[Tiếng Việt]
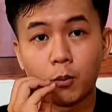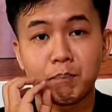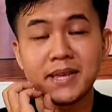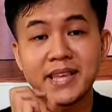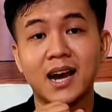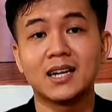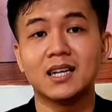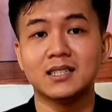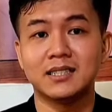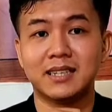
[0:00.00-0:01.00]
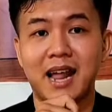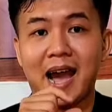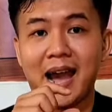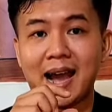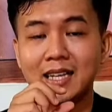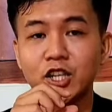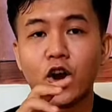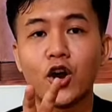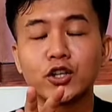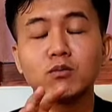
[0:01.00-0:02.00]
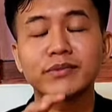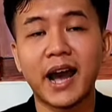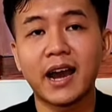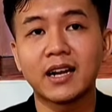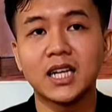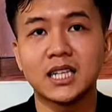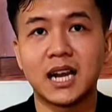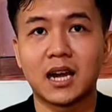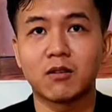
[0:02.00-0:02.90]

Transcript: còn bây giờ đó là do chúng ta đó